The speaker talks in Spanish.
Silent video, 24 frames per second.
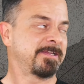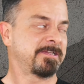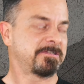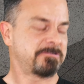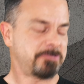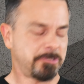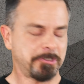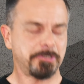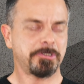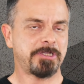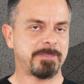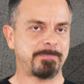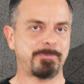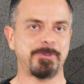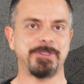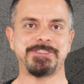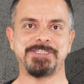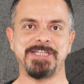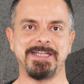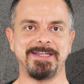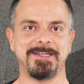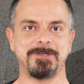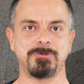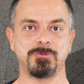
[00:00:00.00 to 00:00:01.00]
yo creo que puede
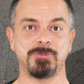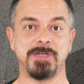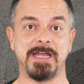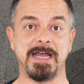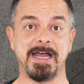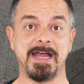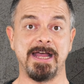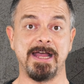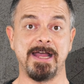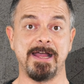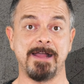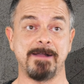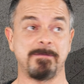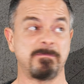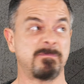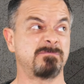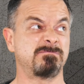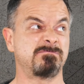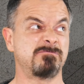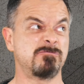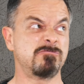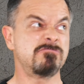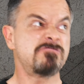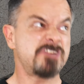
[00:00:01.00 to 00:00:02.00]
ser un
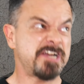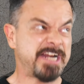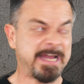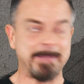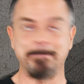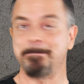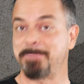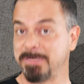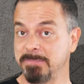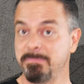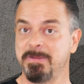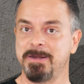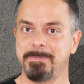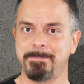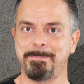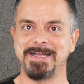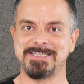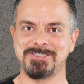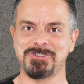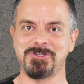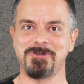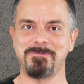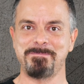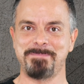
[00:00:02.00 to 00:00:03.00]
gran primer
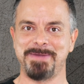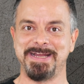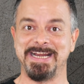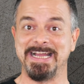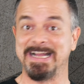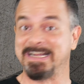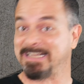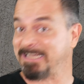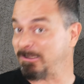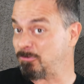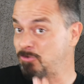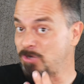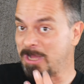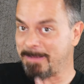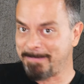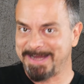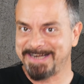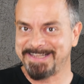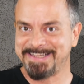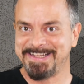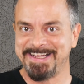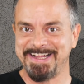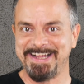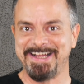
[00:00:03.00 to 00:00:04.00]
paso para que una
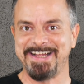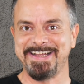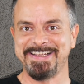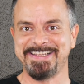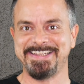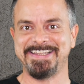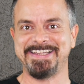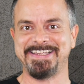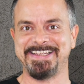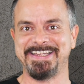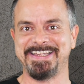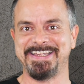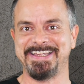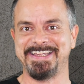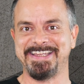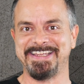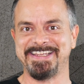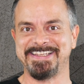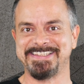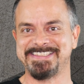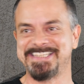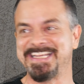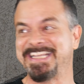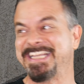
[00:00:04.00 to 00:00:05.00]
marca
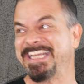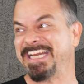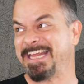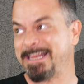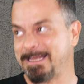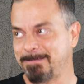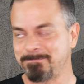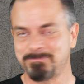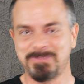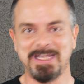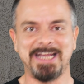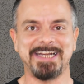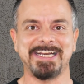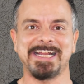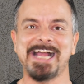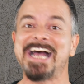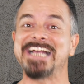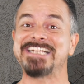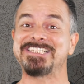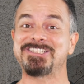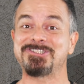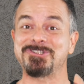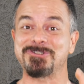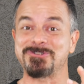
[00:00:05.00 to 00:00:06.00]
que se quiera adaptar
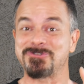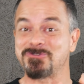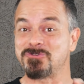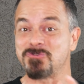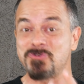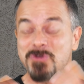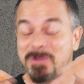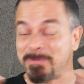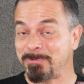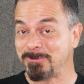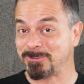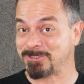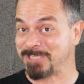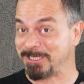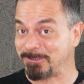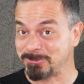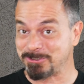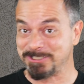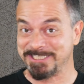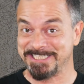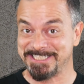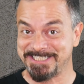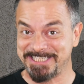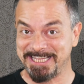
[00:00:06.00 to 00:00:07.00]
a estos nuevos
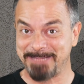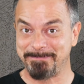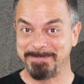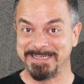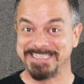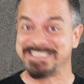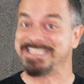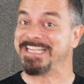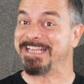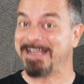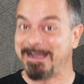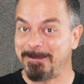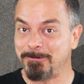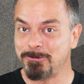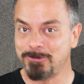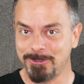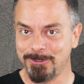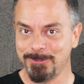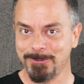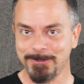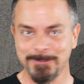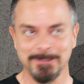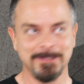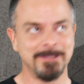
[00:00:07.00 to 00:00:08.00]
ecosistemas de
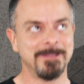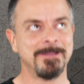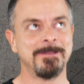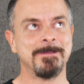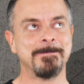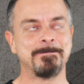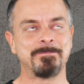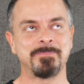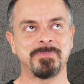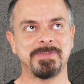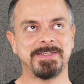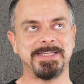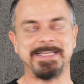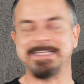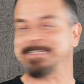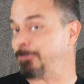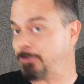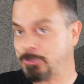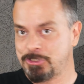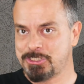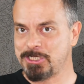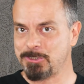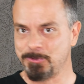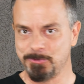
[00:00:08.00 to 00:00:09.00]
audio, que
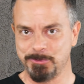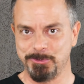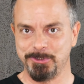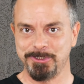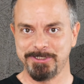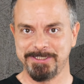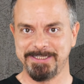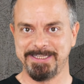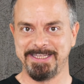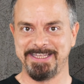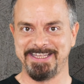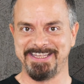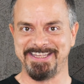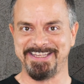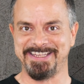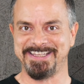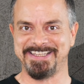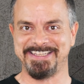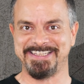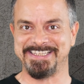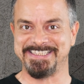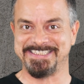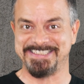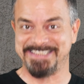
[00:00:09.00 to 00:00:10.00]
estoy seguro
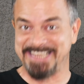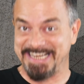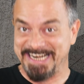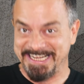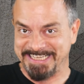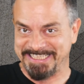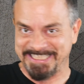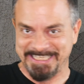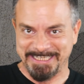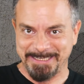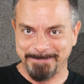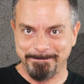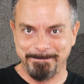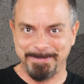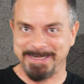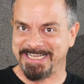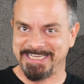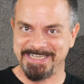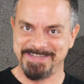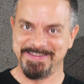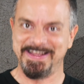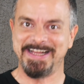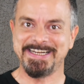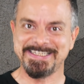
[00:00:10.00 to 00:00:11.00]
que, están aquí para
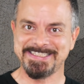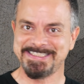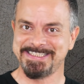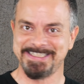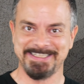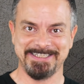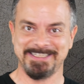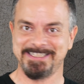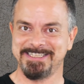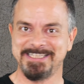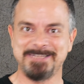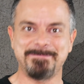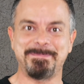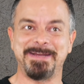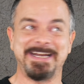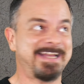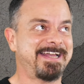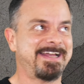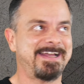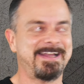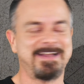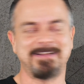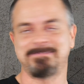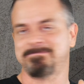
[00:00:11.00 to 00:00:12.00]
quedarse y
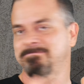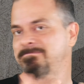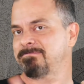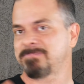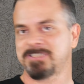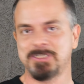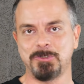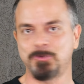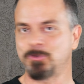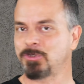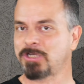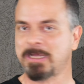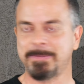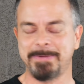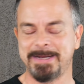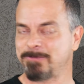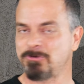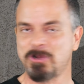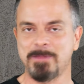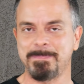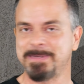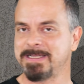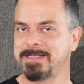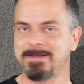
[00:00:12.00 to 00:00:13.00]
para seguro que habrá
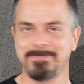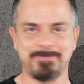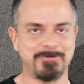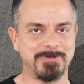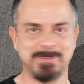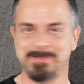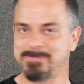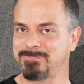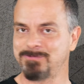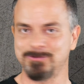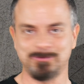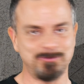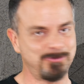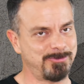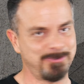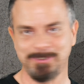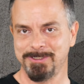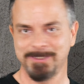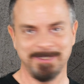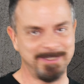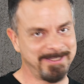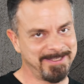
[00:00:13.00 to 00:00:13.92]
una aplicación en el futuro